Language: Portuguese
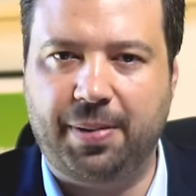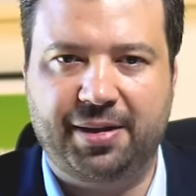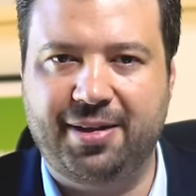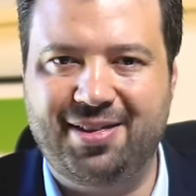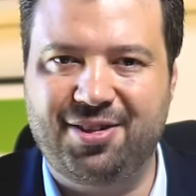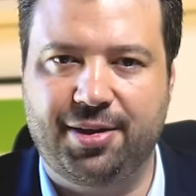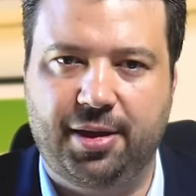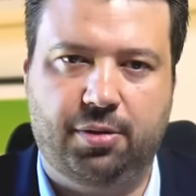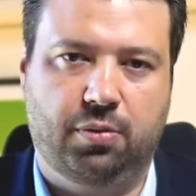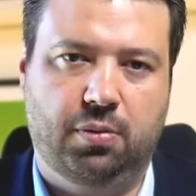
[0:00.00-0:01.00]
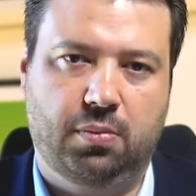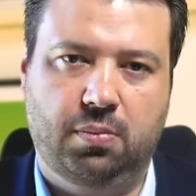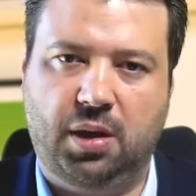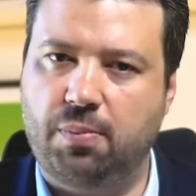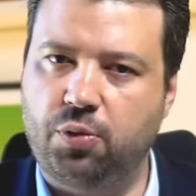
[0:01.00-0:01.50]
a partir de janeiro.
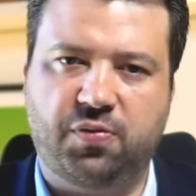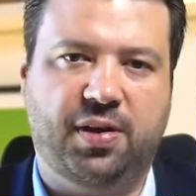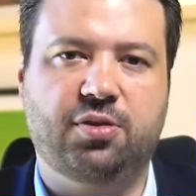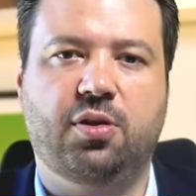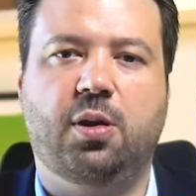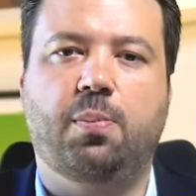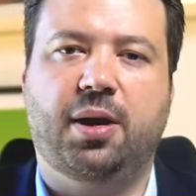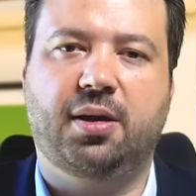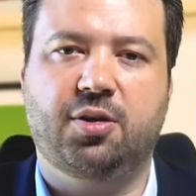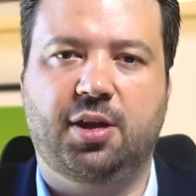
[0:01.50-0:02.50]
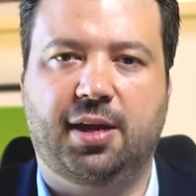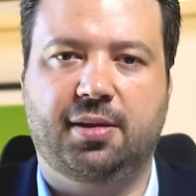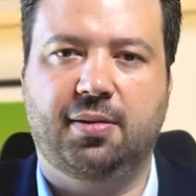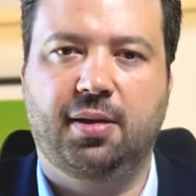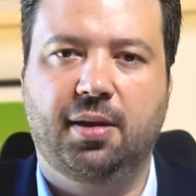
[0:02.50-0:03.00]
Acabou de falar de janeiro que é pré-candidata.